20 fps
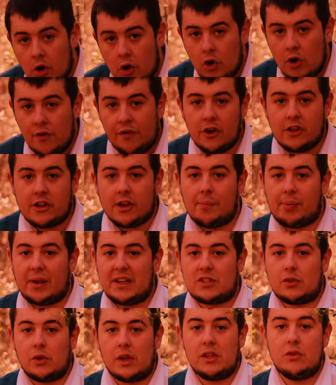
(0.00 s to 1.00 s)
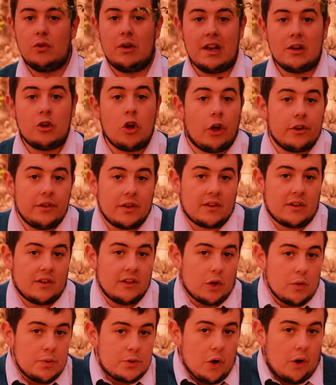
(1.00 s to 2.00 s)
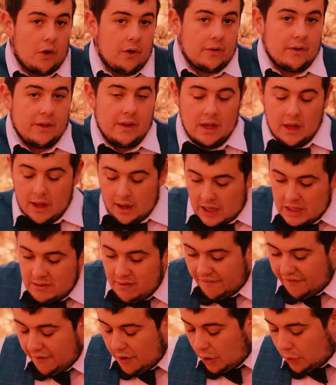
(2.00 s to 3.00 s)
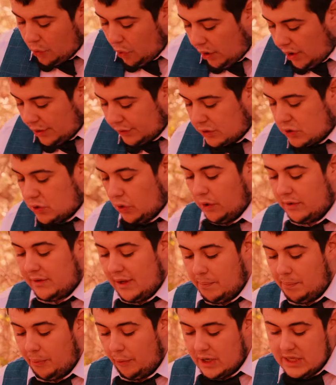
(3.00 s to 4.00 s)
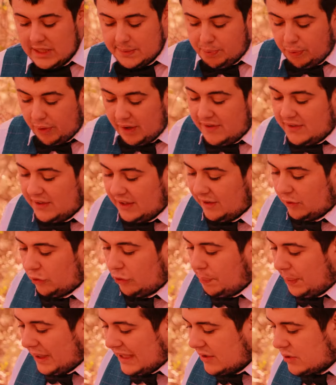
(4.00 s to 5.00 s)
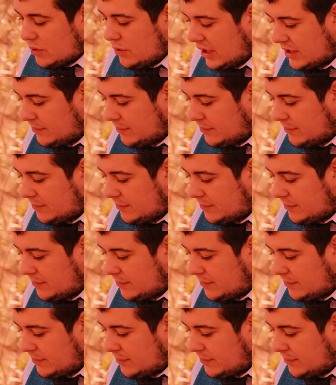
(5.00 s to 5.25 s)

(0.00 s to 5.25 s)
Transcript: Le volcan préhistorique de l'Elcorn entre en éruption. Il va falloir qu'on rentre sur le temporis pour éviter d'être pris dans une